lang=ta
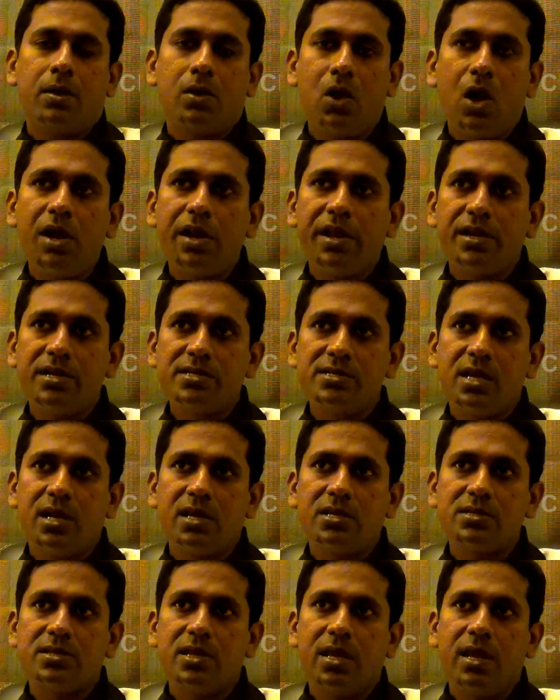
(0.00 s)
க்ரானிக்
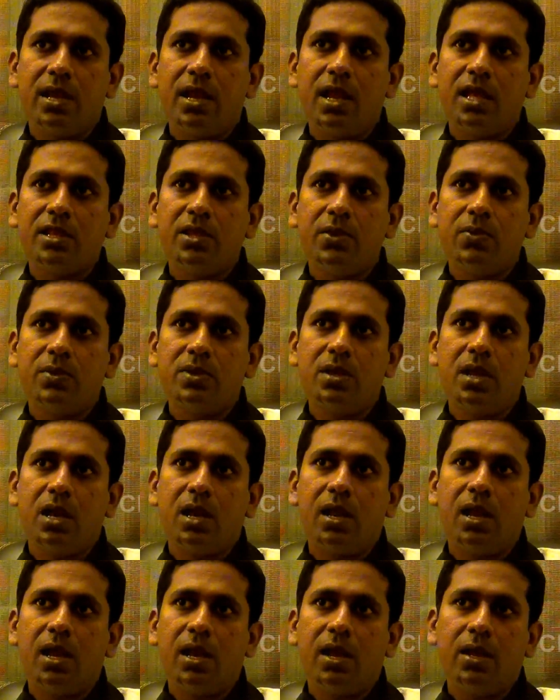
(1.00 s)
டிசார்டர்ஸ் எல்லாத்தையும் வந்து
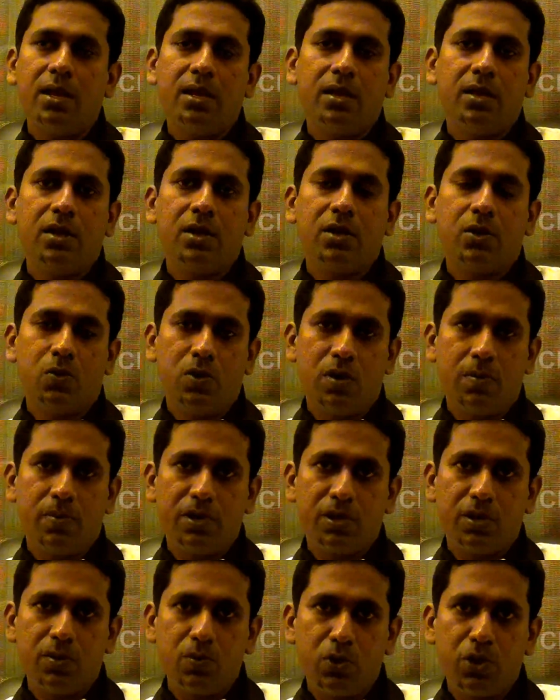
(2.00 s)
நாங்களால்
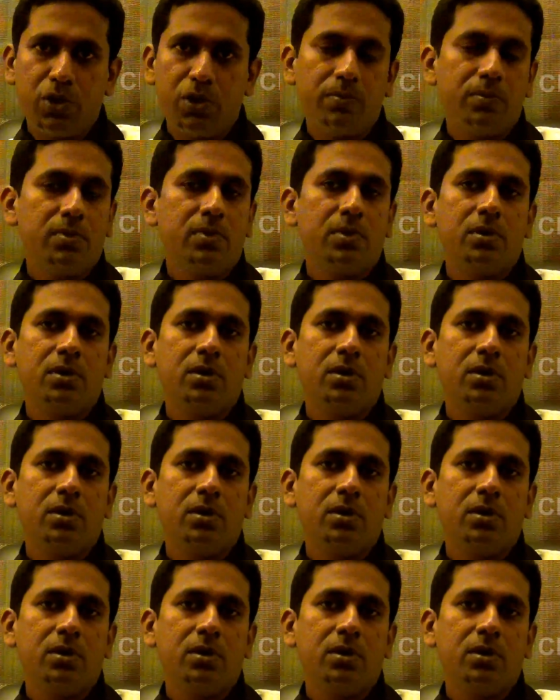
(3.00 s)
குணப்படுத்த முடியும்